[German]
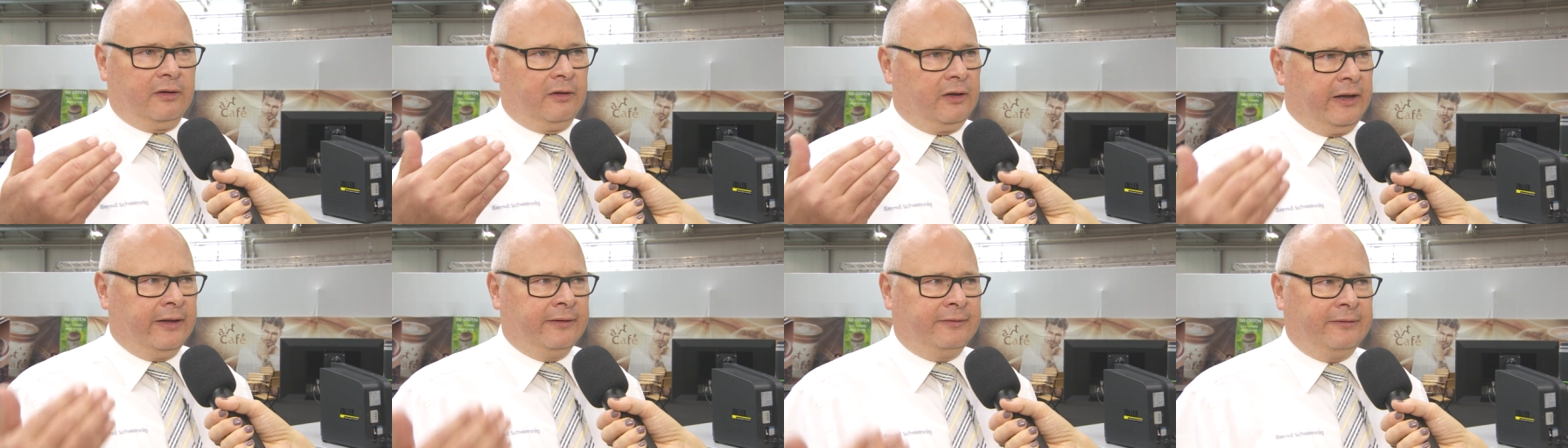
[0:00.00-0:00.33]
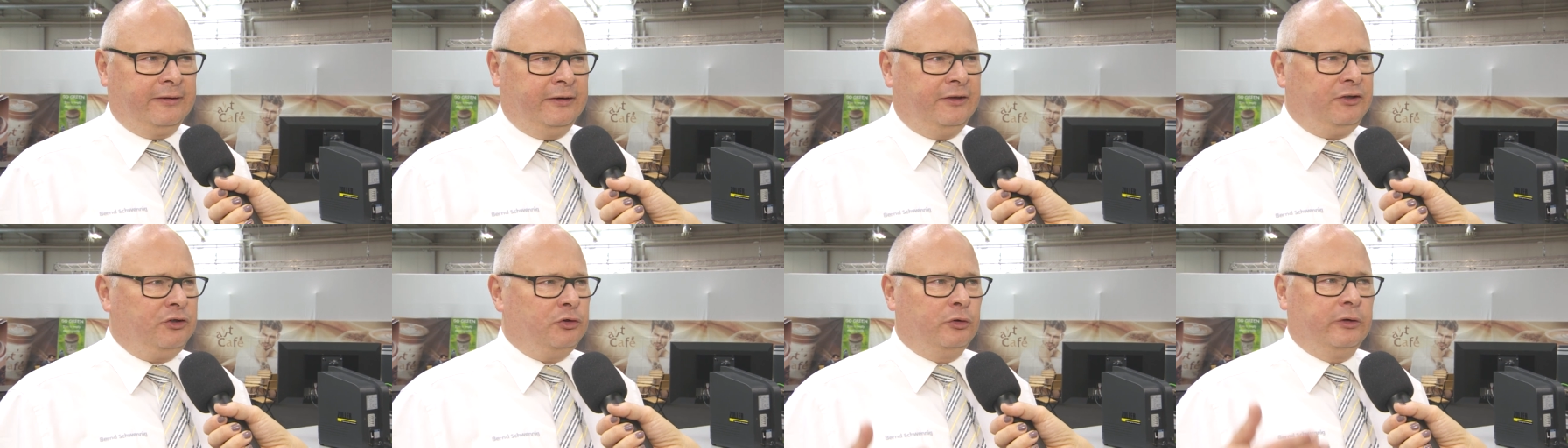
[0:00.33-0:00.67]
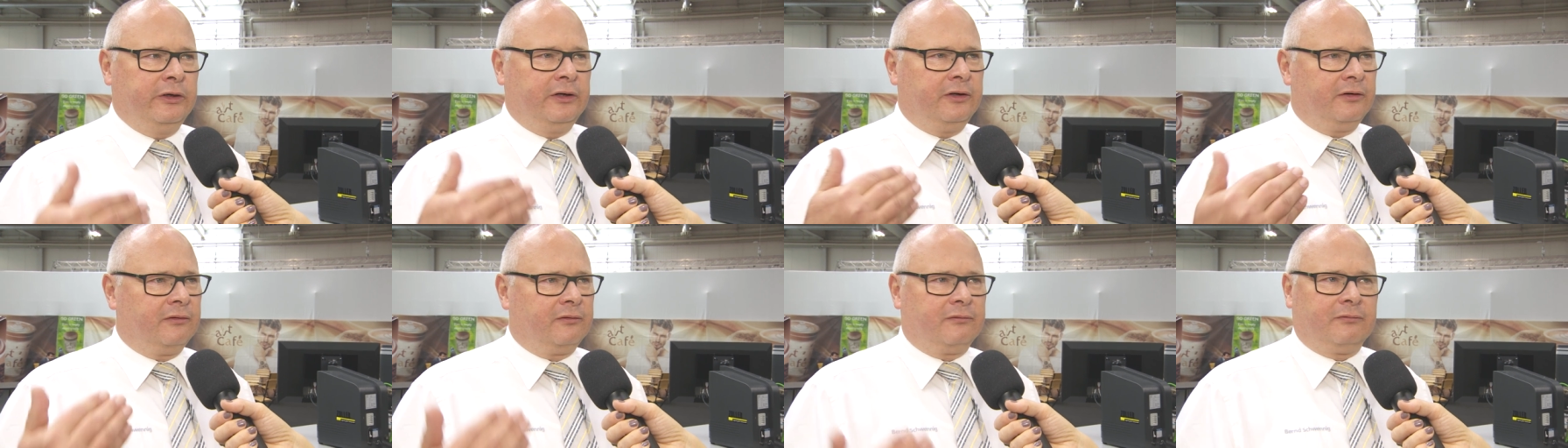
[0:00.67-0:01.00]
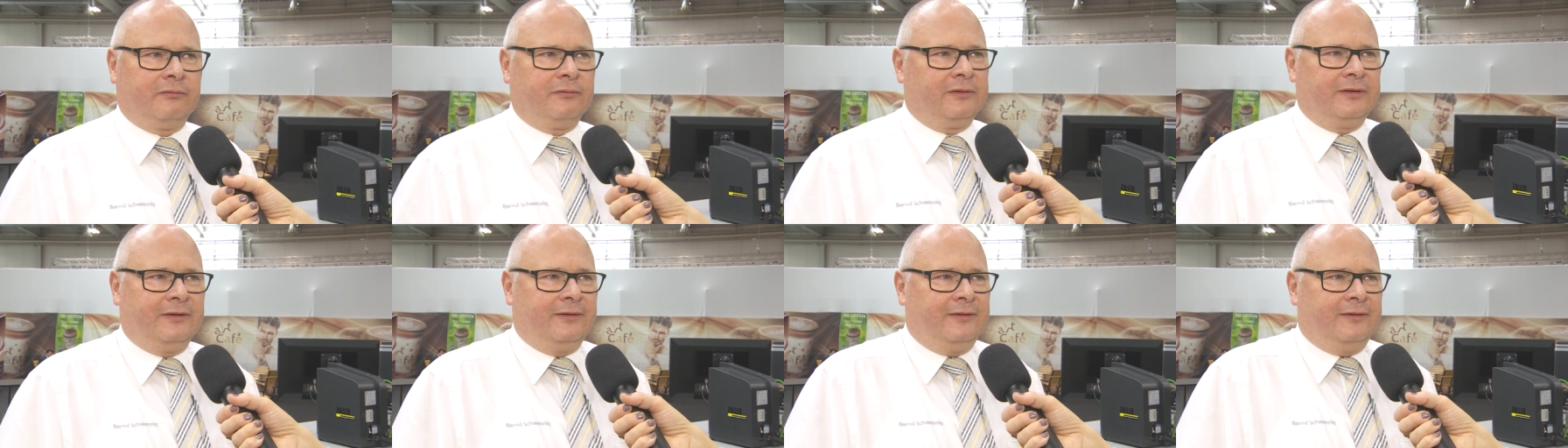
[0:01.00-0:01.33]
an Dichtungen.
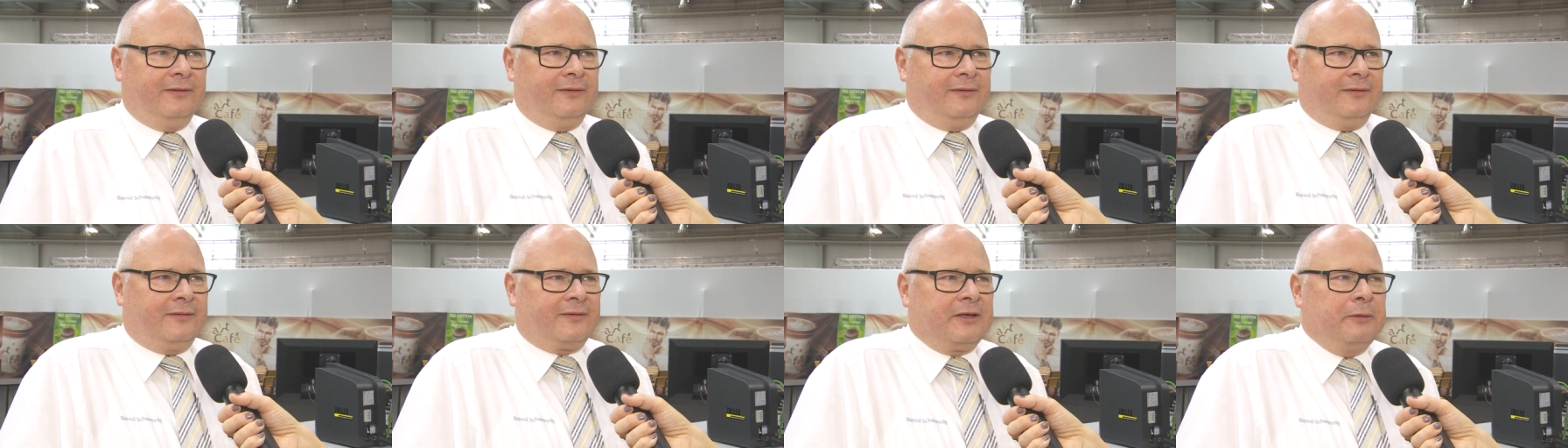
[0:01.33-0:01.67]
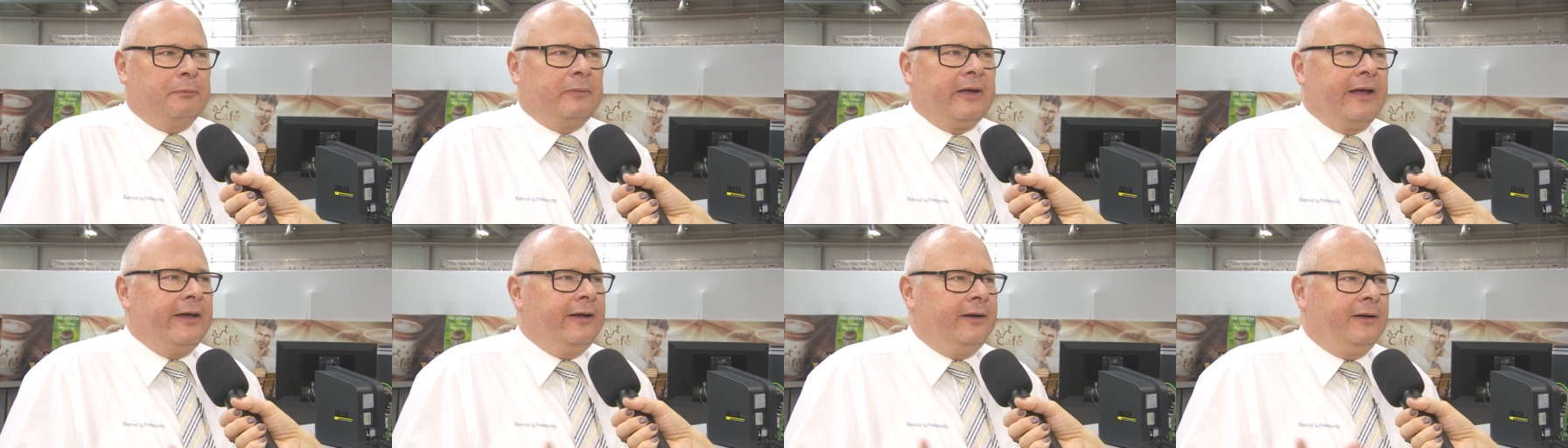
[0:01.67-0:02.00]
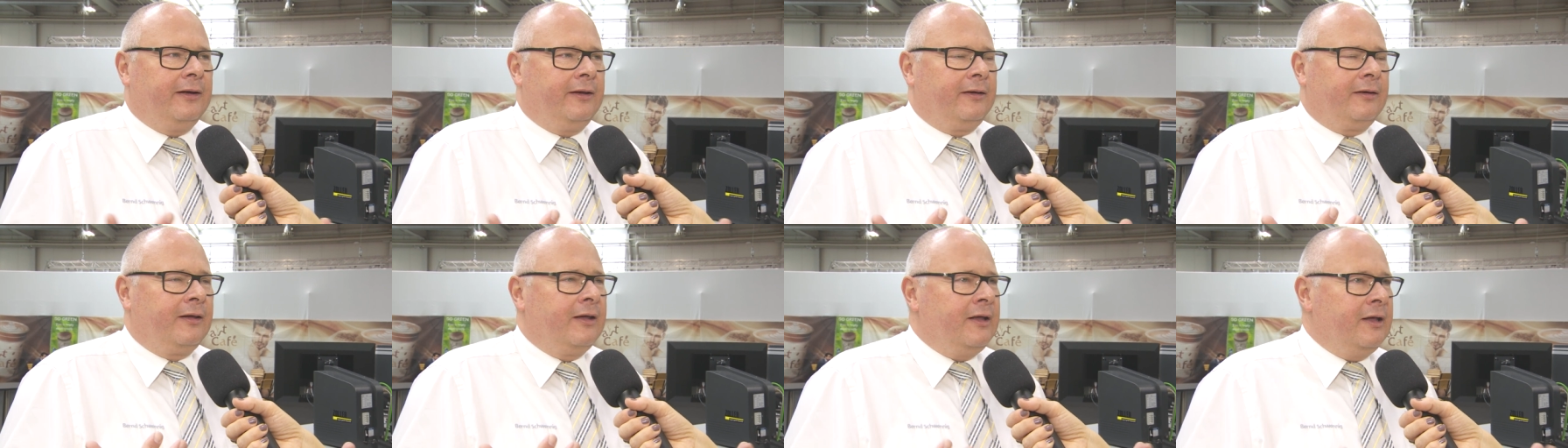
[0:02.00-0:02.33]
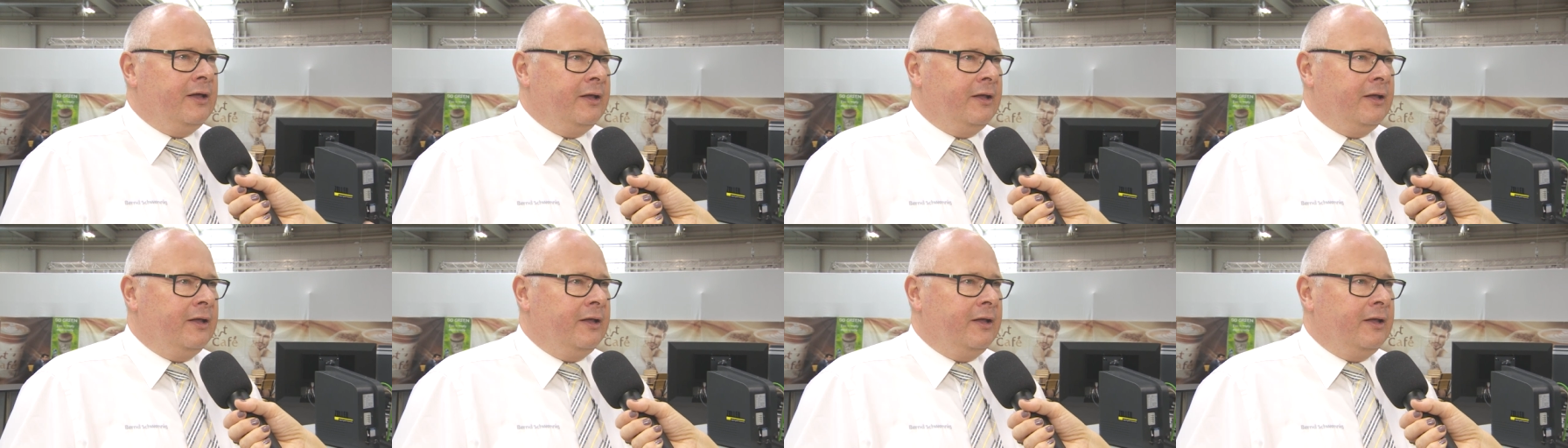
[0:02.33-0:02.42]
Es gibt eigentlich,